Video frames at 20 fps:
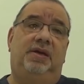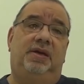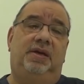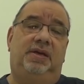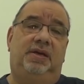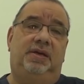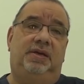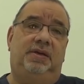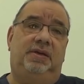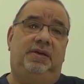
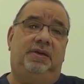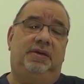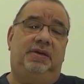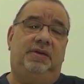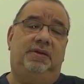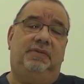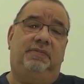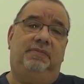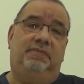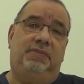آه،
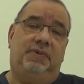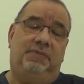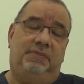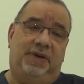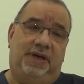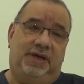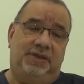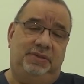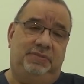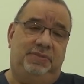من
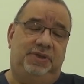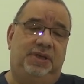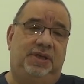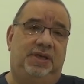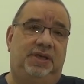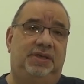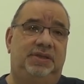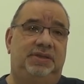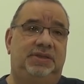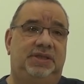بعد
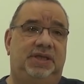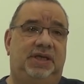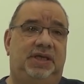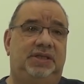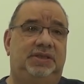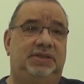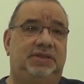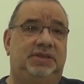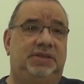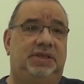منها
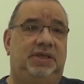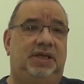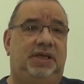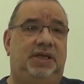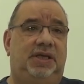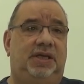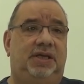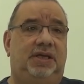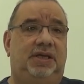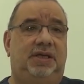انتقلت
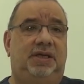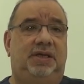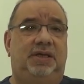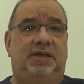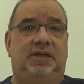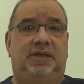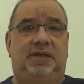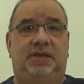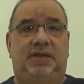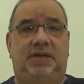
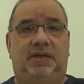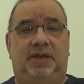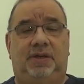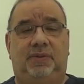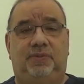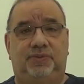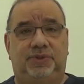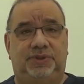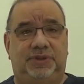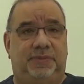
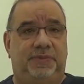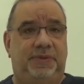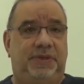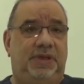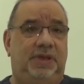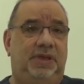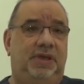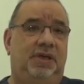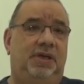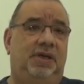لأبو
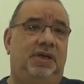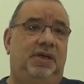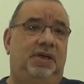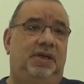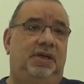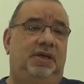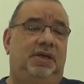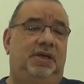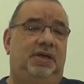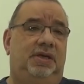ظبي
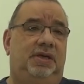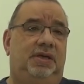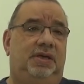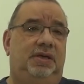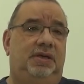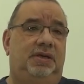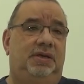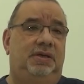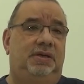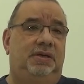
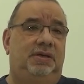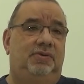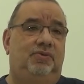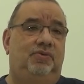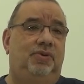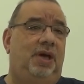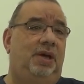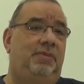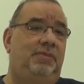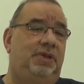آه،
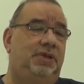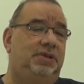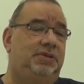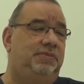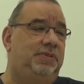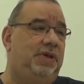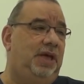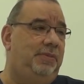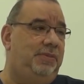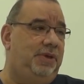وعملت
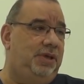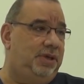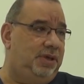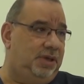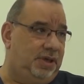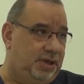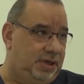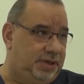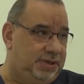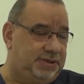بالعمل
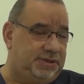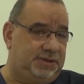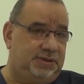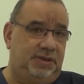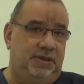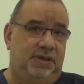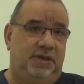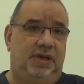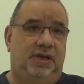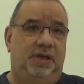الخاص
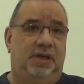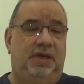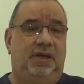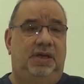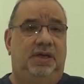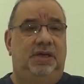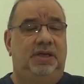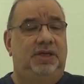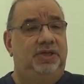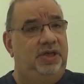
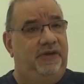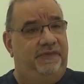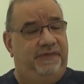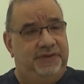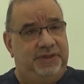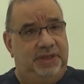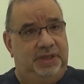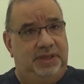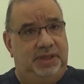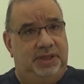
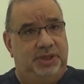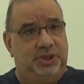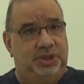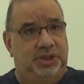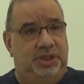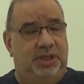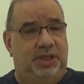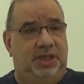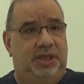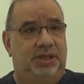إضافة
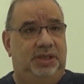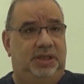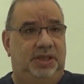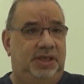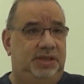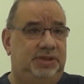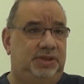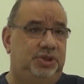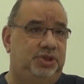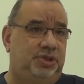لهالشيء أنا
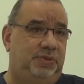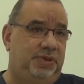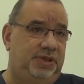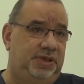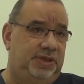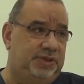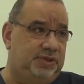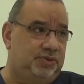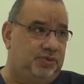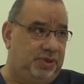رئيس
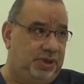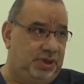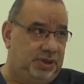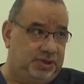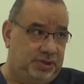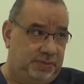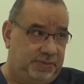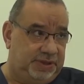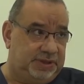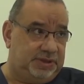الجمعية السورية
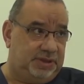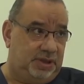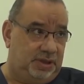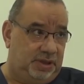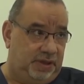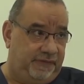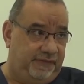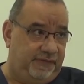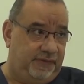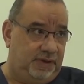لطب أسنان
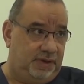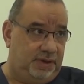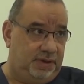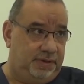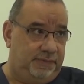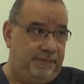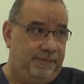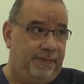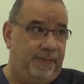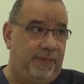الأطفال
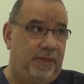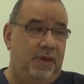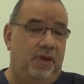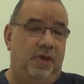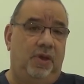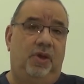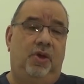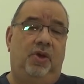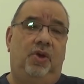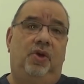
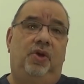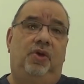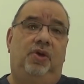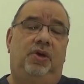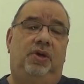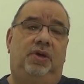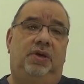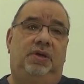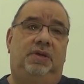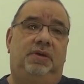جميل
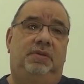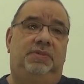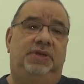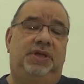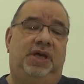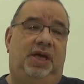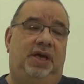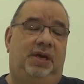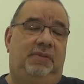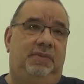آه،
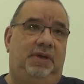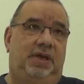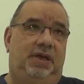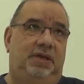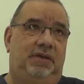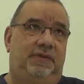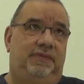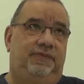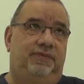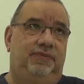من عام
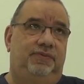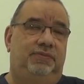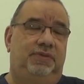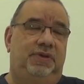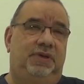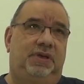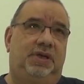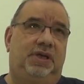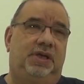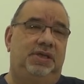1000 و...
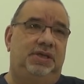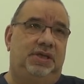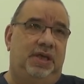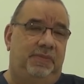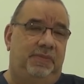كنت